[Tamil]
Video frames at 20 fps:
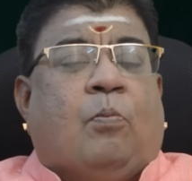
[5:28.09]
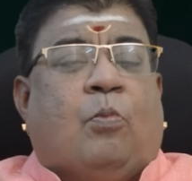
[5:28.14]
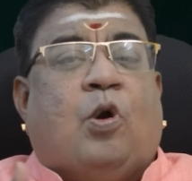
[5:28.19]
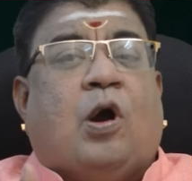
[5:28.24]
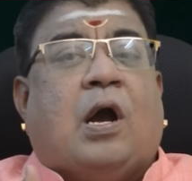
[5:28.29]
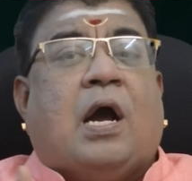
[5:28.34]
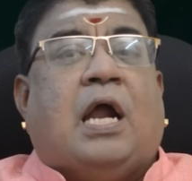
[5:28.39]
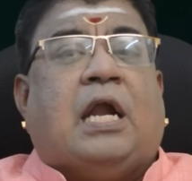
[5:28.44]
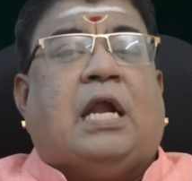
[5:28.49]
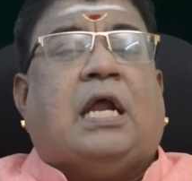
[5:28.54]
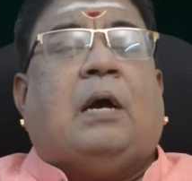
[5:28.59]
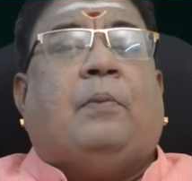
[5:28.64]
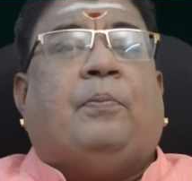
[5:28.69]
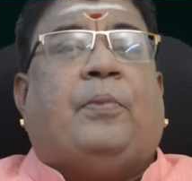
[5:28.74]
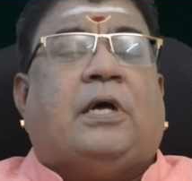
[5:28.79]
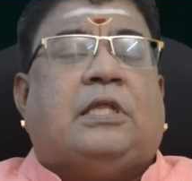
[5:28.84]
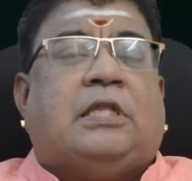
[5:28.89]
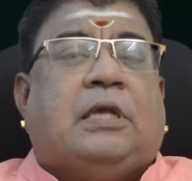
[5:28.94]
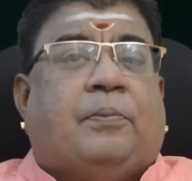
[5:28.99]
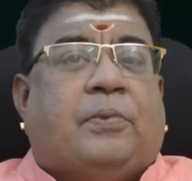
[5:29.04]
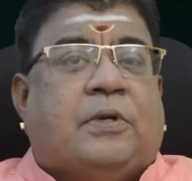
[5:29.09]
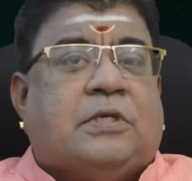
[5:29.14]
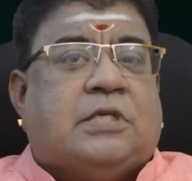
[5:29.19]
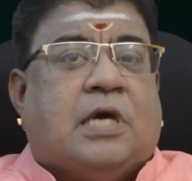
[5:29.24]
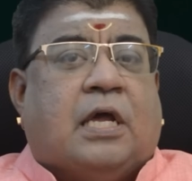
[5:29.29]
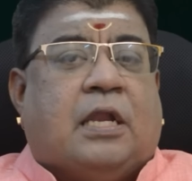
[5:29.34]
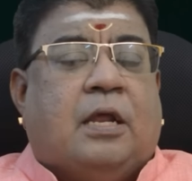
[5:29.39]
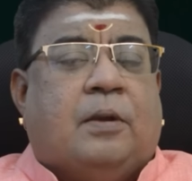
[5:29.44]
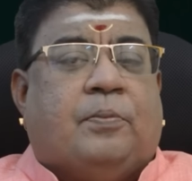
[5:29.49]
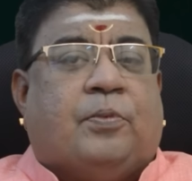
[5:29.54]
முக அழகை பார்த்து எப்படி
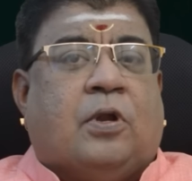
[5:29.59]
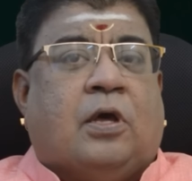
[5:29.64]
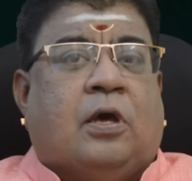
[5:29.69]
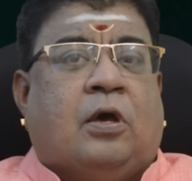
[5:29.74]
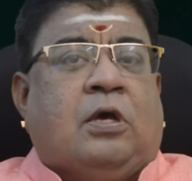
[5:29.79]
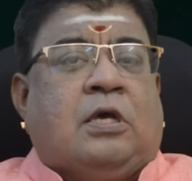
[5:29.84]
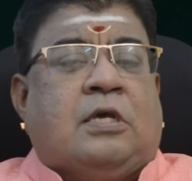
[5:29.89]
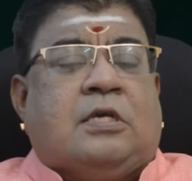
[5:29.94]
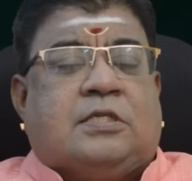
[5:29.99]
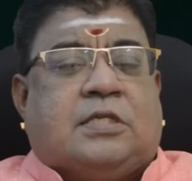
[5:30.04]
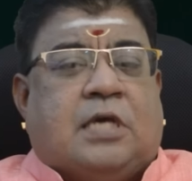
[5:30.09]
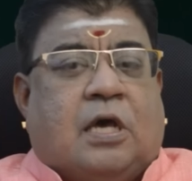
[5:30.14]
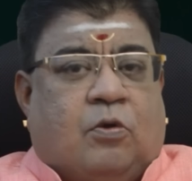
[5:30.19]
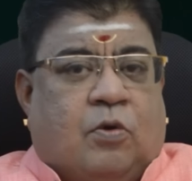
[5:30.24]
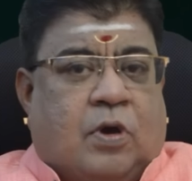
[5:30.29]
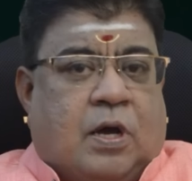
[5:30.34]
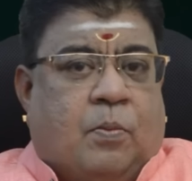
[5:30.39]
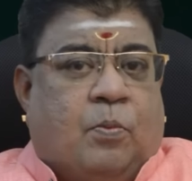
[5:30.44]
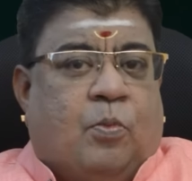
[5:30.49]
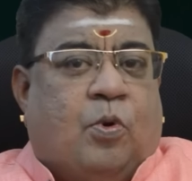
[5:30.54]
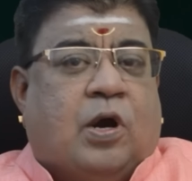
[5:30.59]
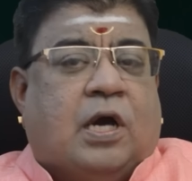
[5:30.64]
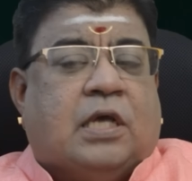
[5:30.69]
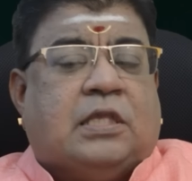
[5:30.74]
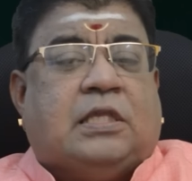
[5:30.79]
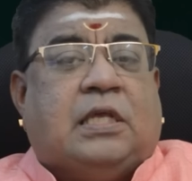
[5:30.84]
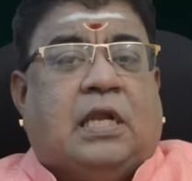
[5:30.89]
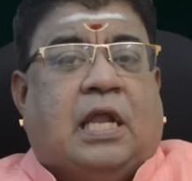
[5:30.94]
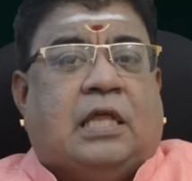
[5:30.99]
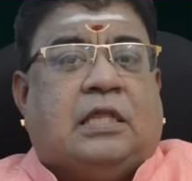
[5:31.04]
சார் ஏற்பட சார் உங்கள்
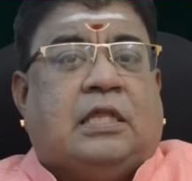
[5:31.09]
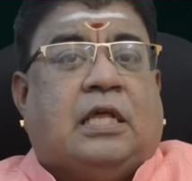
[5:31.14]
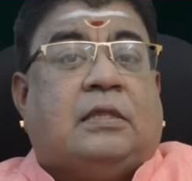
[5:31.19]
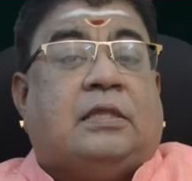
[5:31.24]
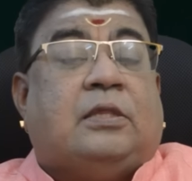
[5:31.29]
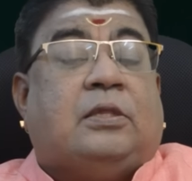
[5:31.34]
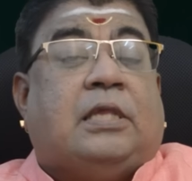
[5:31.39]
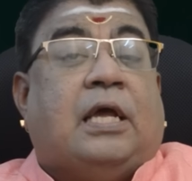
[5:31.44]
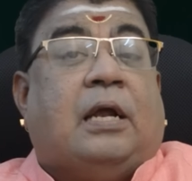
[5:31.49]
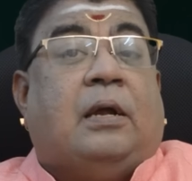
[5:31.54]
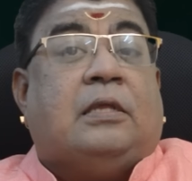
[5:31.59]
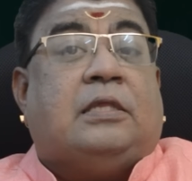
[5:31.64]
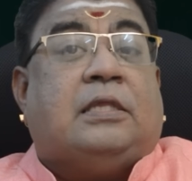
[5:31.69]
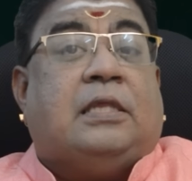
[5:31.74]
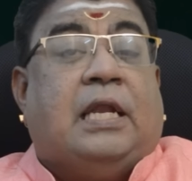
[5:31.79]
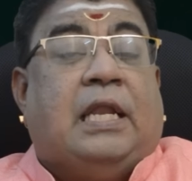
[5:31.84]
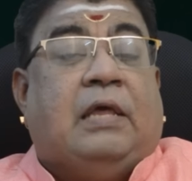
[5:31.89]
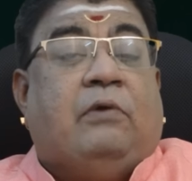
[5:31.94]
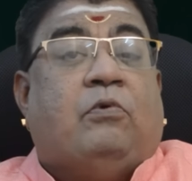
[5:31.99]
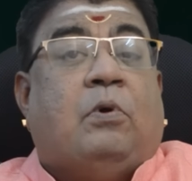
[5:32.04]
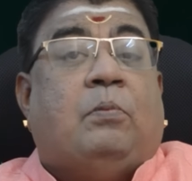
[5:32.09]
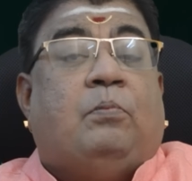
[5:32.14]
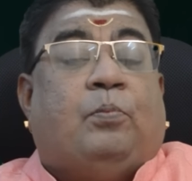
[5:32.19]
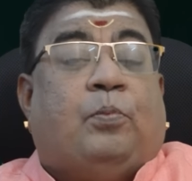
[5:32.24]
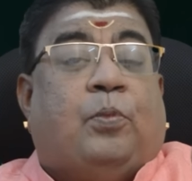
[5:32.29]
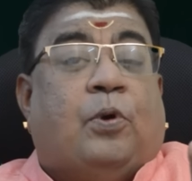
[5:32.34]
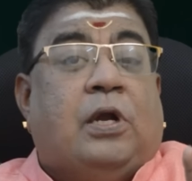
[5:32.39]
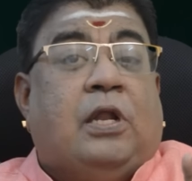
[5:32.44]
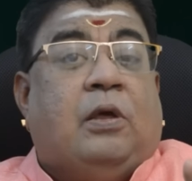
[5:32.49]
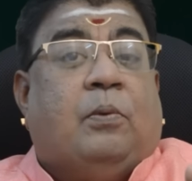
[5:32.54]
முகத்தில் அந்த தெ தெளிவும்
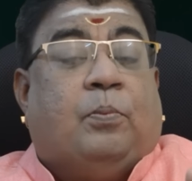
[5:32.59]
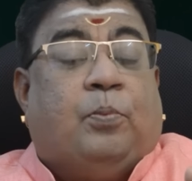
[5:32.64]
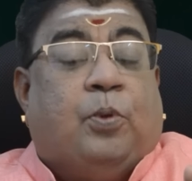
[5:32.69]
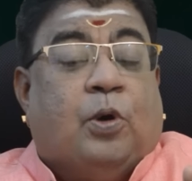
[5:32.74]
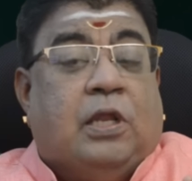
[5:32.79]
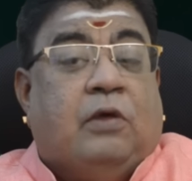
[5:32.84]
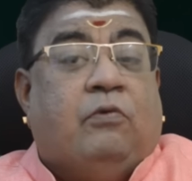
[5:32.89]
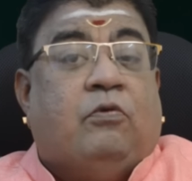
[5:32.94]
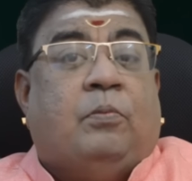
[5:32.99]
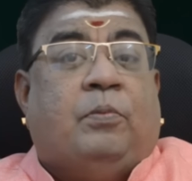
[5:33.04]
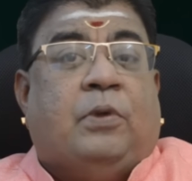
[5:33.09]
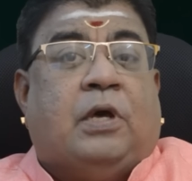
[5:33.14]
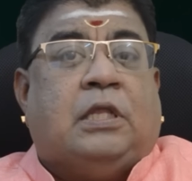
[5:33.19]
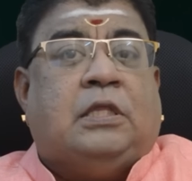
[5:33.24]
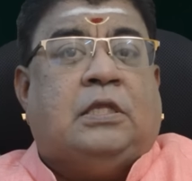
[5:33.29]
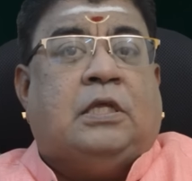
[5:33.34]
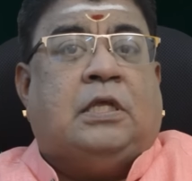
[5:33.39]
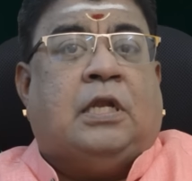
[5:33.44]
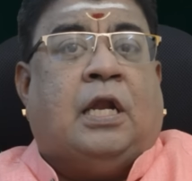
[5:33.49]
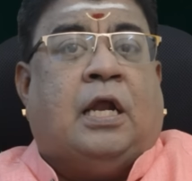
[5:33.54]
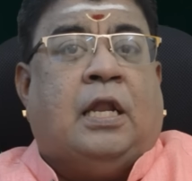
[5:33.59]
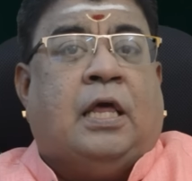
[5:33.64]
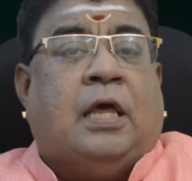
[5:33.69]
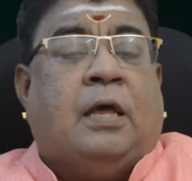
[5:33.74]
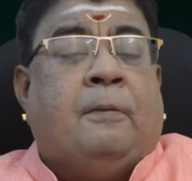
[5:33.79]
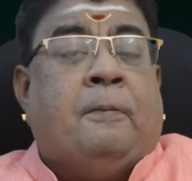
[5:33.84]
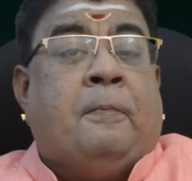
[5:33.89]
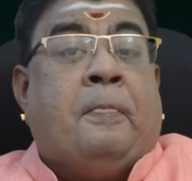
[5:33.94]
பொலி பொலிவும் இருந்ததுனாலே